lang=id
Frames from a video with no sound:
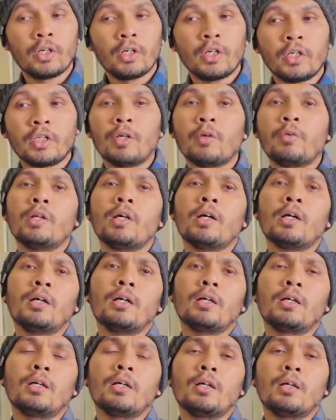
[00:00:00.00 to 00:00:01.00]
ya udah
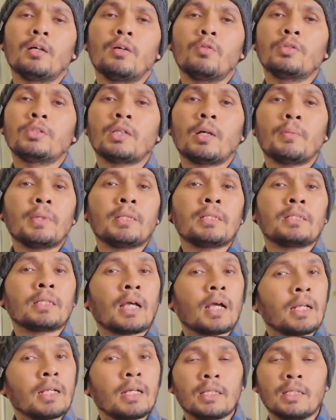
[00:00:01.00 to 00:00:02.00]
ucapin
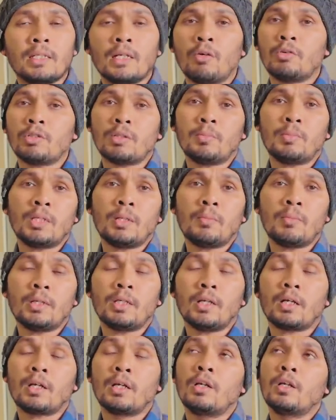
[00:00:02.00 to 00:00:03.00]
sekali aja nggak usah
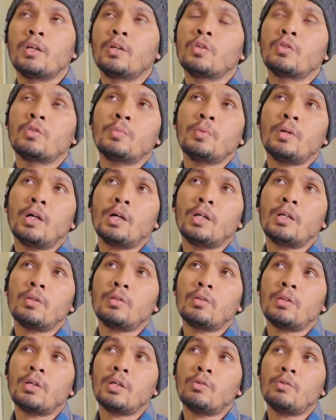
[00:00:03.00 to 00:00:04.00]
banyak-banyak.
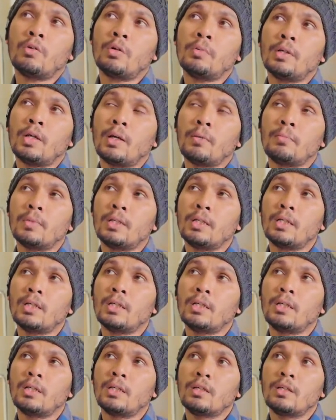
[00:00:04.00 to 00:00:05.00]
Subhanallah wa bihamdi.
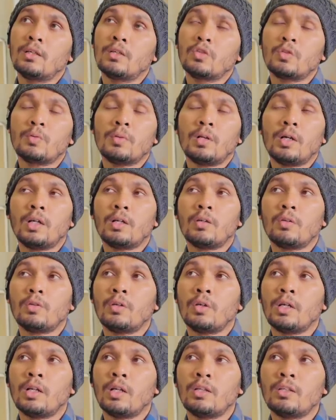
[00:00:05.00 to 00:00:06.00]

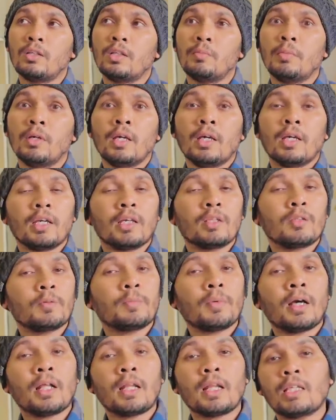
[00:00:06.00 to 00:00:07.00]
Subhanallahil azim. Itu
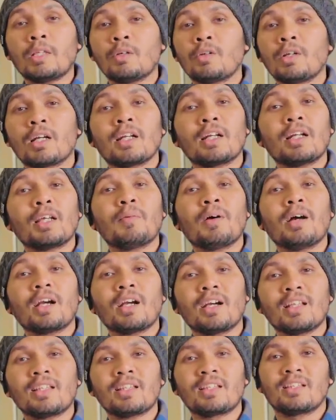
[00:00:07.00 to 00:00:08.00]
pahalanya udah gede
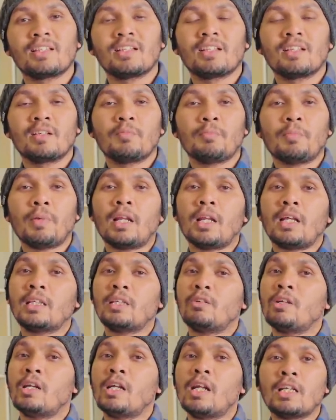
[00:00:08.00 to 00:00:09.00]
banget. Pahalanya
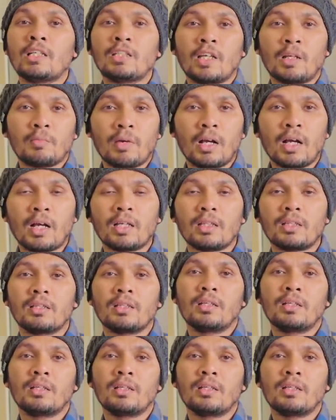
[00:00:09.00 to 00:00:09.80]
udah dahsyat banget.